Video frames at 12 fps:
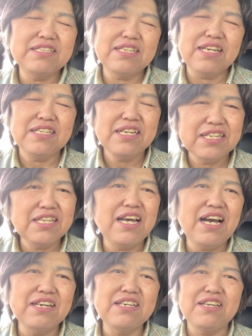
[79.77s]
方がね
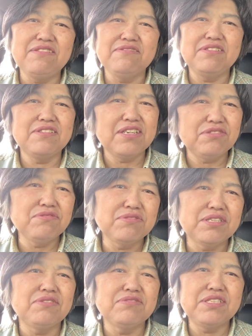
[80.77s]
アンケートっていうか調
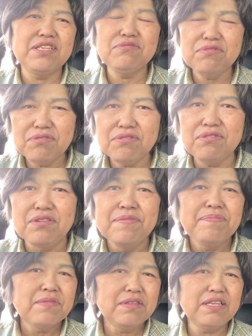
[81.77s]
査をしたところ
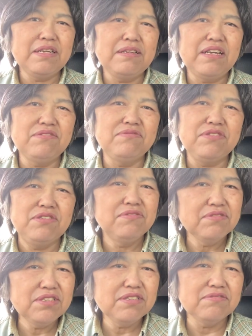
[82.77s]
あの
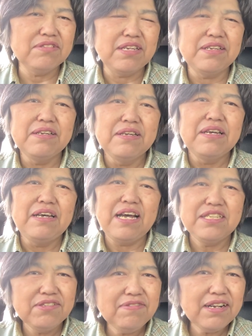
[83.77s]
人のね
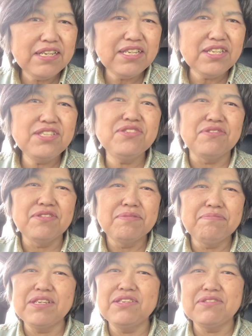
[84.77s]
8割以上、
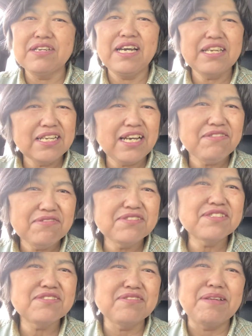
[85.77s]
まあ外国
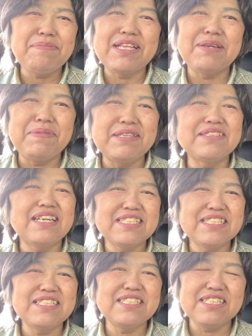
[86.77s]
行くとねまた別ら
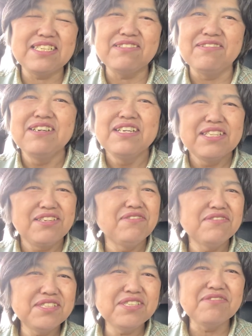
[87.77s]
しいんですけど日
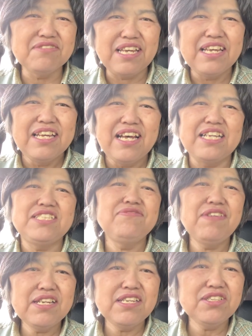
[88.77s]
本人のね8
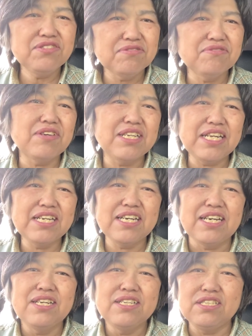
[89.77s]
割以上の方
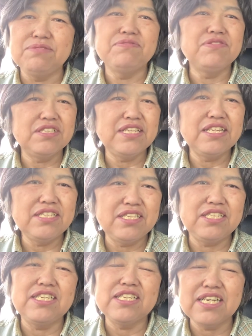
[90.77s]
が自分にね自
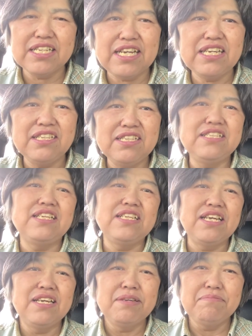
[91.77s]
信がないって
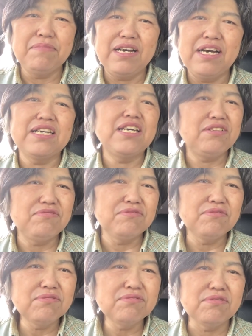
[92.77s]
ね、まあ、アンケートを
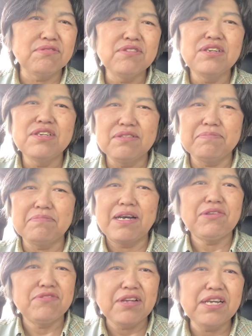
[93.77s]
取ると、まあ、
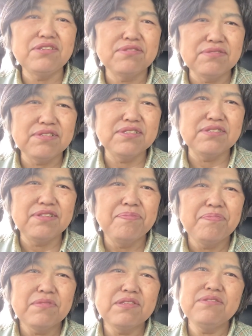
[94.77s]
答えるそうです
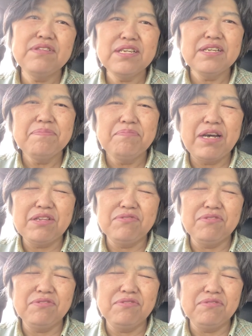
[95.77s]
それで、あ
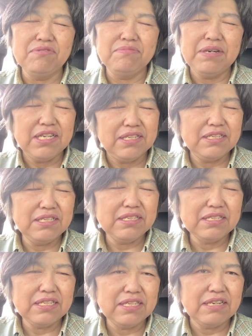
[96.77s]
のー、まあ、
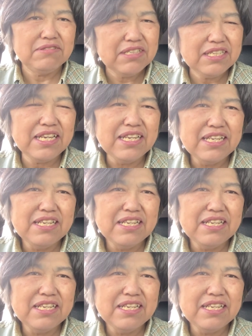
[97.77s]
逆にね